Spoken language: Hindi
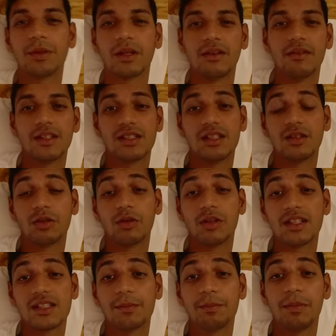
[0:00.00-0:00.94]
सा प्रिवेसी
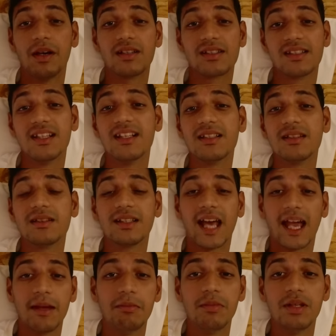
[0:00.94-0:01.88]
थोड़ा सा पर्सनल
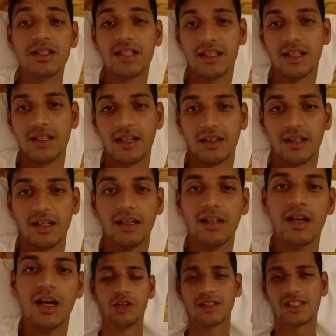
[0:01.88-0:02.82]
टाइम भी चाहिए रहता
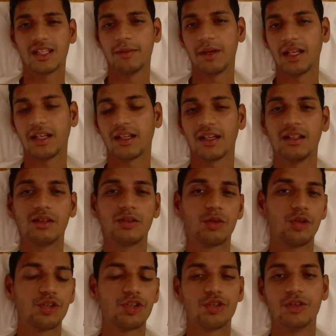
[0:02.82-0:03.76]
है तो इसलिए मैंने कल
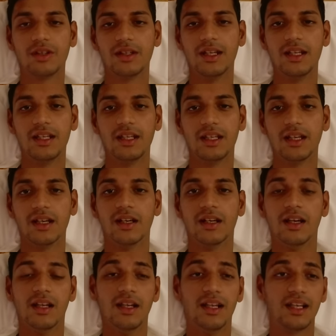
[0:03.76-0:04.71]
कुछ शूट नहीं किया
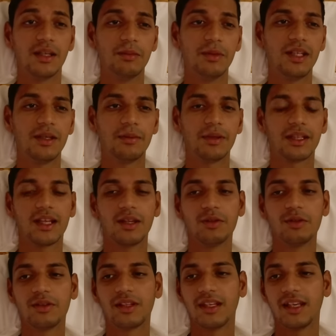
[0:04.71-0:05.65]
लेकिन मैं ये बता
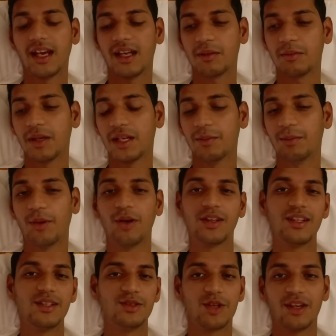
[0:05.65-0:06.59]
दूं कि यार मैंने
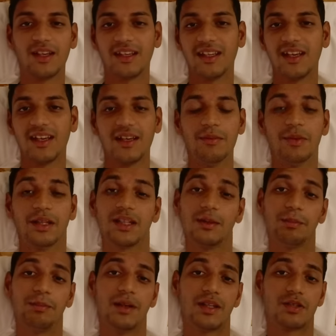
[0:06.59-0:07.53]
बहुत इंजॉय किया है
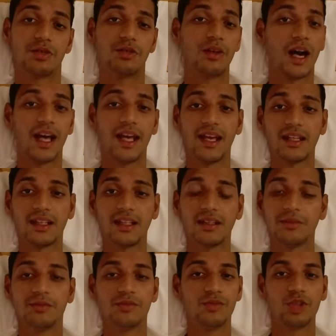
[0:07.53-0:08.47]
मतलब परसों आया
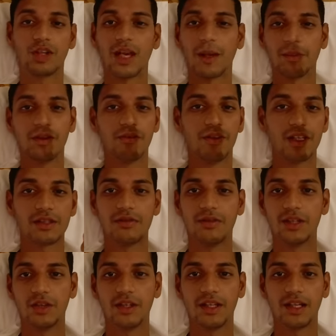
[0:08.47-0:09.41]
था जो कि आपने फर्स्ट
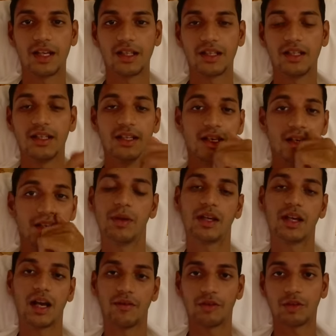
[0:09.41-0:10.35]
वीडियो देखा था
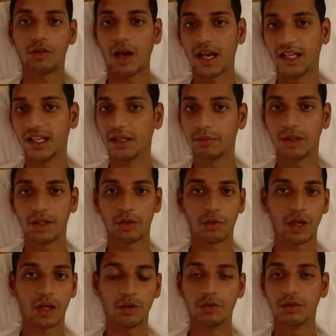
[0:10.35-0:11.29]
मैं गाफरू आइलैंड में
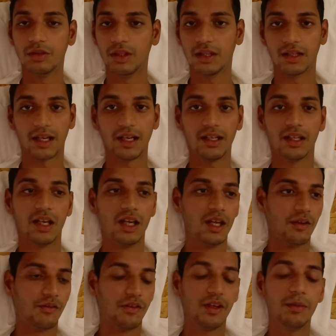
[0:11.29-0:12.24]
रुका हूँ राइट
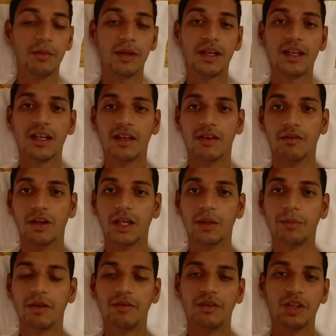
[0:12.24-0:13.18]
फिर मैं
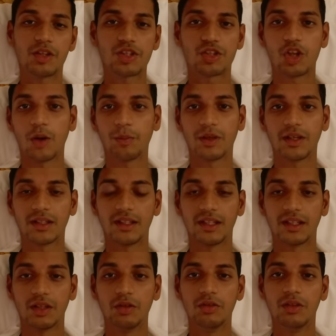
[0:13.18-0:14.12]
वहीं पे वीडियो स्टॉप कर
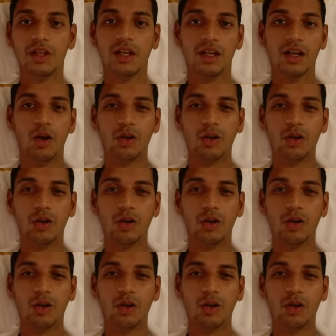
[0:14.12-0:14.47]
देता हूँ